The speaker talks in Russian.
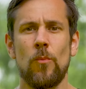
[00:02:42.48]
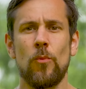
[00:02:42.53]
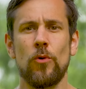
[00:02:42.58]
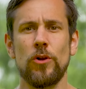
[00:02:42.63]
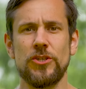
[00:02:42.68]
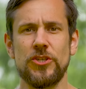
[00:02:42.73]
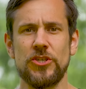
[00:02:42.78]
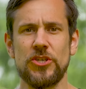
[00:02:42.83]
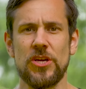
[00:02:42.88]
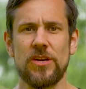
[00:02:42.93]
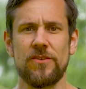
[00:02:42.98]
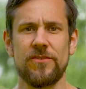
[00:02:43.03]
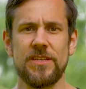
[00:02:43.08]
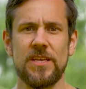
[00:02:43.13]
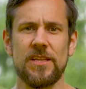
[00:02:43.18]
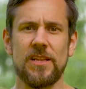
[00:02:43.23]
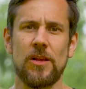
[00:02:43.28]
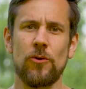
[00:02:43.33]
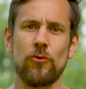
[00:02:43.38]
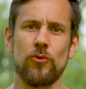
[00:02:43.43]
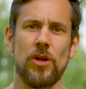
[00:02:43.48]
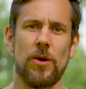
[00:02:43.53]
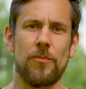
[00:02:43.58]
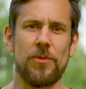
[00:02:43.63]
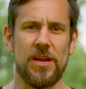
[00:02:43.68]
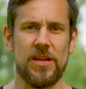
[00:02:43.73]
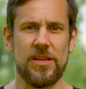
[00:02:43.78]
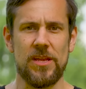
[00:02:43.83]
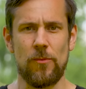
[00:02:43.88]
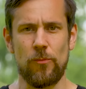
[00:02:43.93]
Мульчирование для
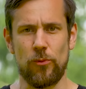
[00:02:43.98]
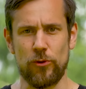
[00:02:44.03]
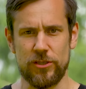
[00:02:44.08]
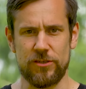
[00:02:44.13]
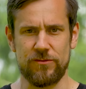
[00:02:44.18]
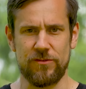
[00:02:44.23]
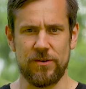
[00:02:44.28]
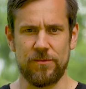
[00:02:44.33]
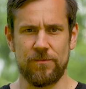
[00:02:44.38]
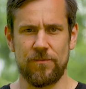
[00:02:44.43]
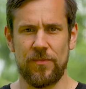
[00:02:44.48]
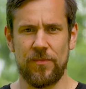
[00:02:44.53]
удобрения почвы.